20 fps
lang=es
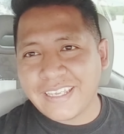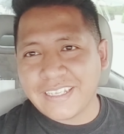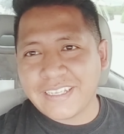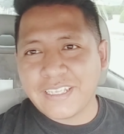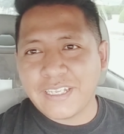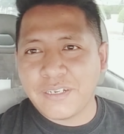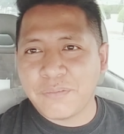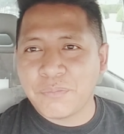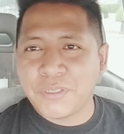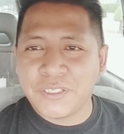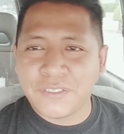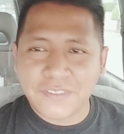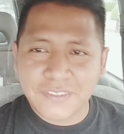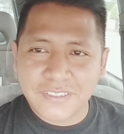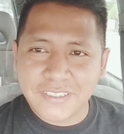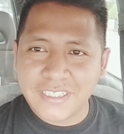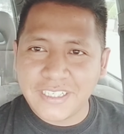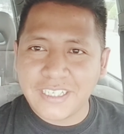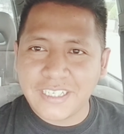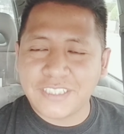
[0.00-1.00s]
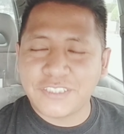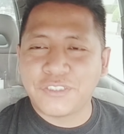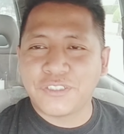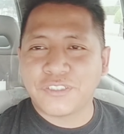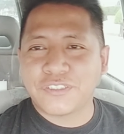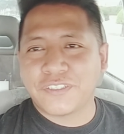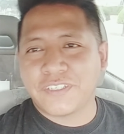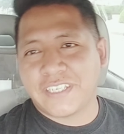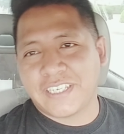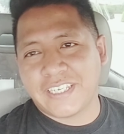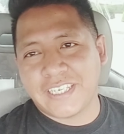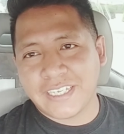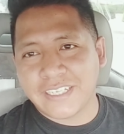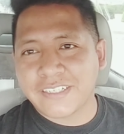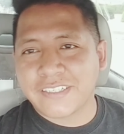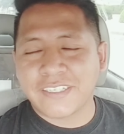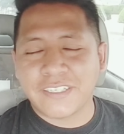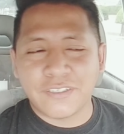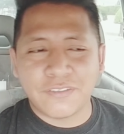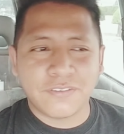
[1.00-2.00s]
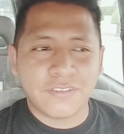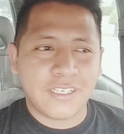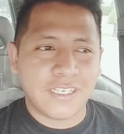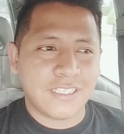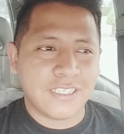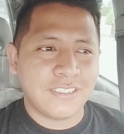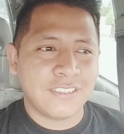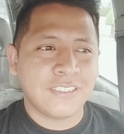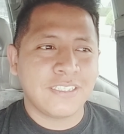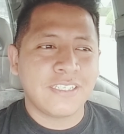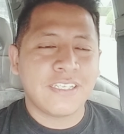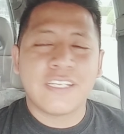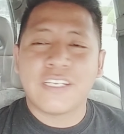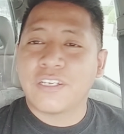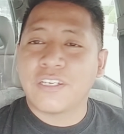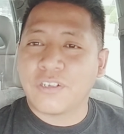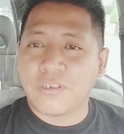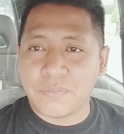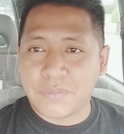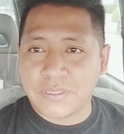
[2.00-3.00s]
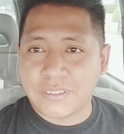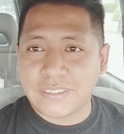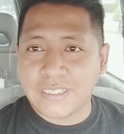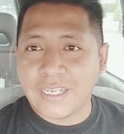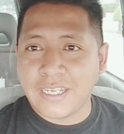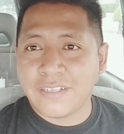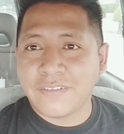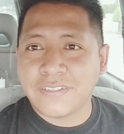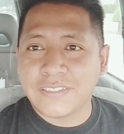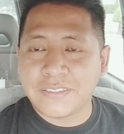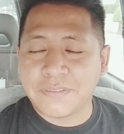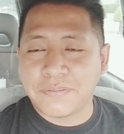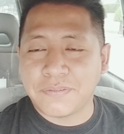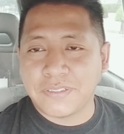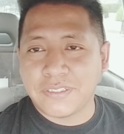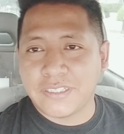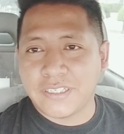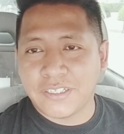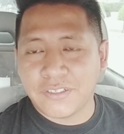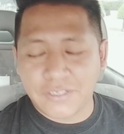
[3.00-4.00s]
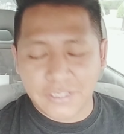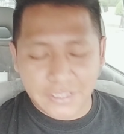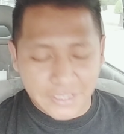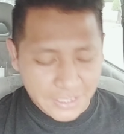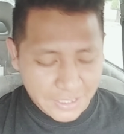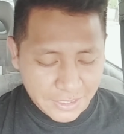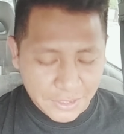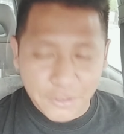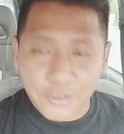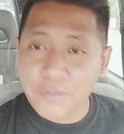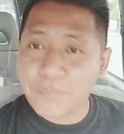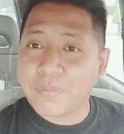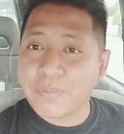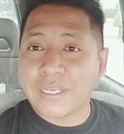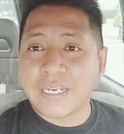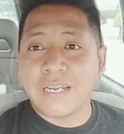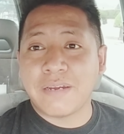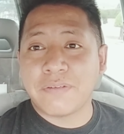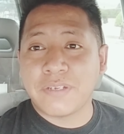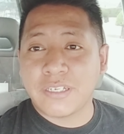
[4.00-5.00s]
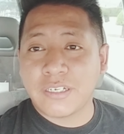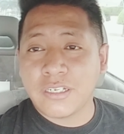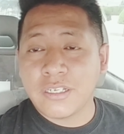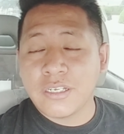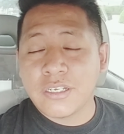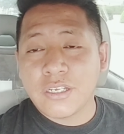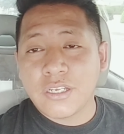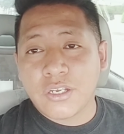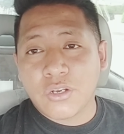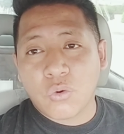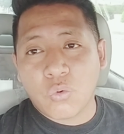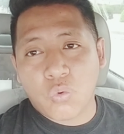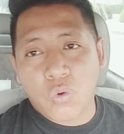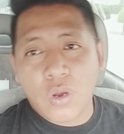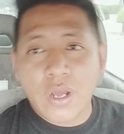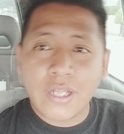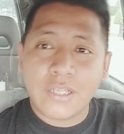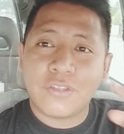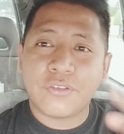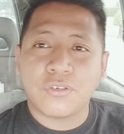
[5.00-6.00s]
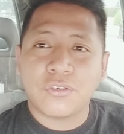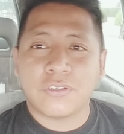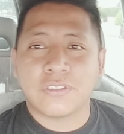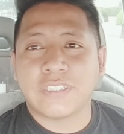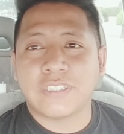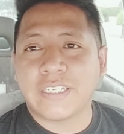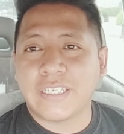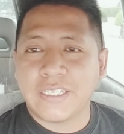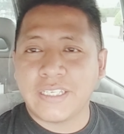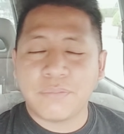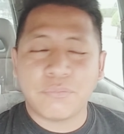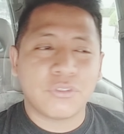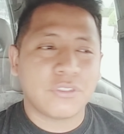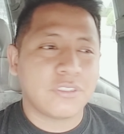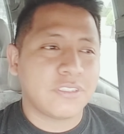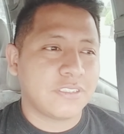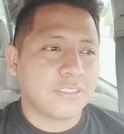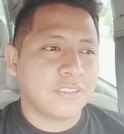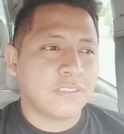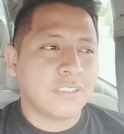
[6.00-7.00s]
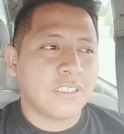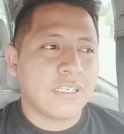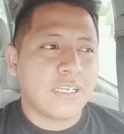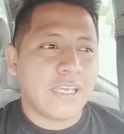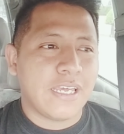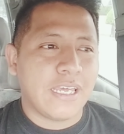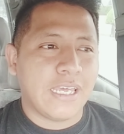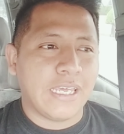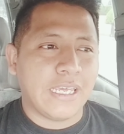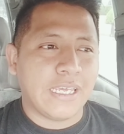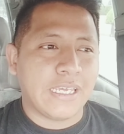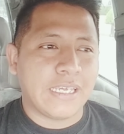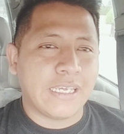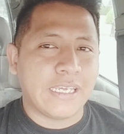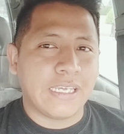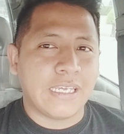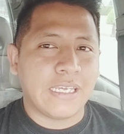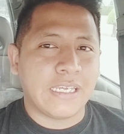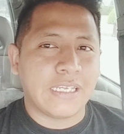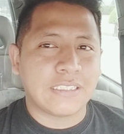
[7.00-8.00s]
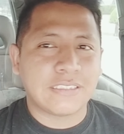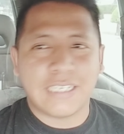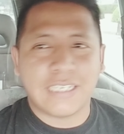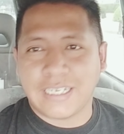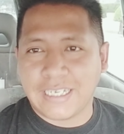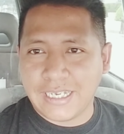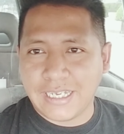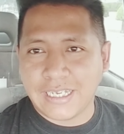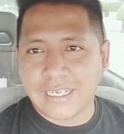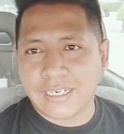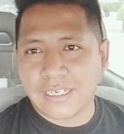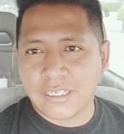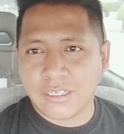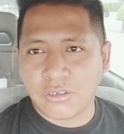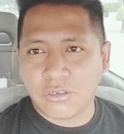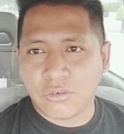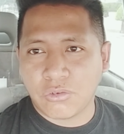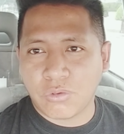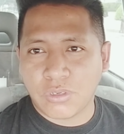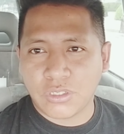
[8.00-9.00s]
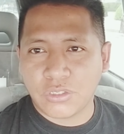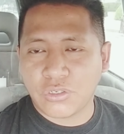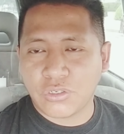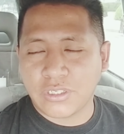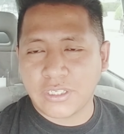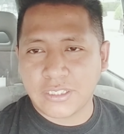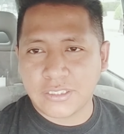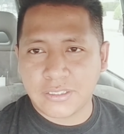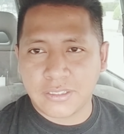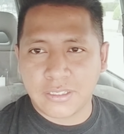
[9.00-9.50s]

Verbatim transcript: ¿Qué tal? Buenos días, yo soy Henry Lucas, comenzando este video el día de hoy para ver cuánto conseguimos eh, sacar, cuánto